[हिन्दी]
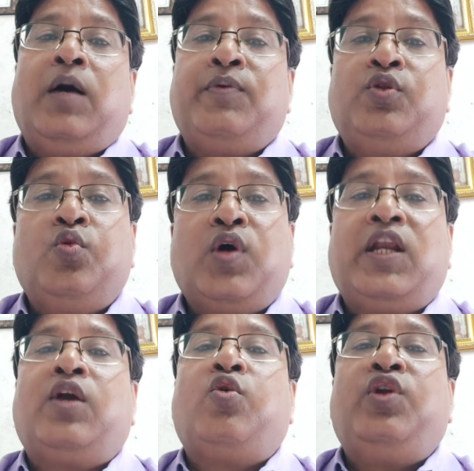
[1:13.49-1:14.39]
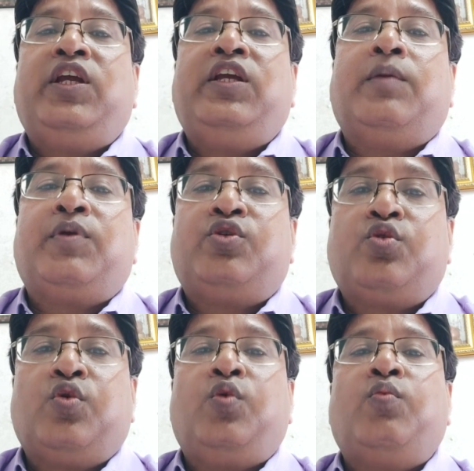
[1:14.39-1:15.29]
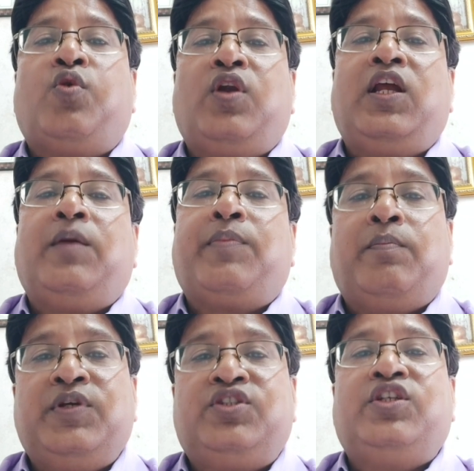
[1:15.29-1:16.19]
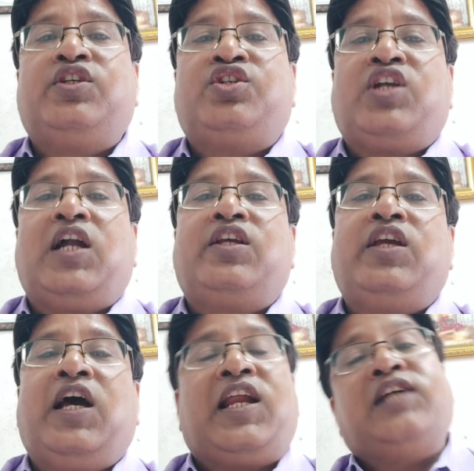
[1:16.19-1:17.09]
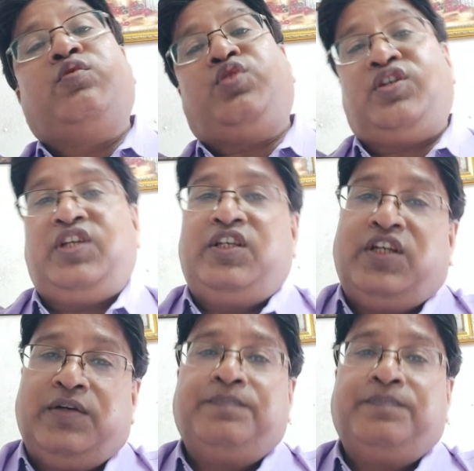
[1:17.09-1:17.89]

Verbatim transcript: अपनी दुकानें खोली अपने शोरूम खोले अपना बिजनेस स्टार्ट किया और आज वो सक्सेस है